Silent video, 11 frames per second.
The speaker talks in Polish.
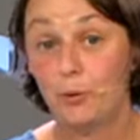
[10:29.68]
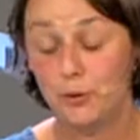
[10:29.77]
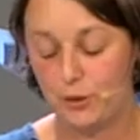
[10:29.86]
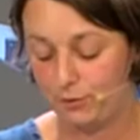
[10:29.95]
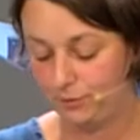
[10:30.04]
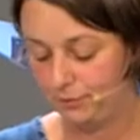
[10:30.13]
po
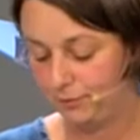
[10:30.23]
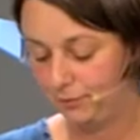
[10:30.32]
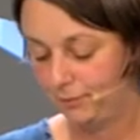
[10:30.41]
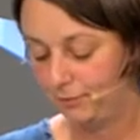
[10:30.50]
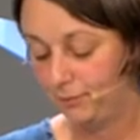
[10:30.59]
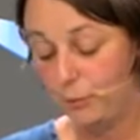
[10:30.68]
co?
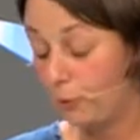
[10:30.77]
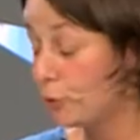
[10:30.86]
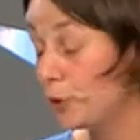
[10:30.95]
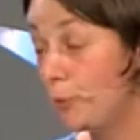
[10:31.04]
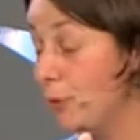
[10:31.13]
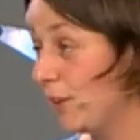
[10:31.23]
Nie
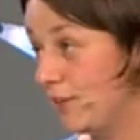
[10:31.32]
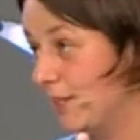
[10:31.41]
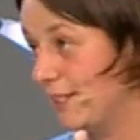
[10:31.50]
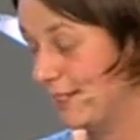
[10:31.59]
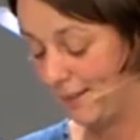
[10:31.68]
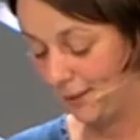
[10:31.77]
potrzebuję
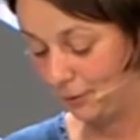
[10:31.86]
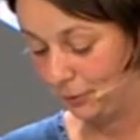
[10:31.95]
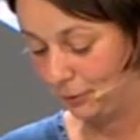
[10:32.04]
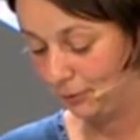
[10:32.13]
więcej ryb.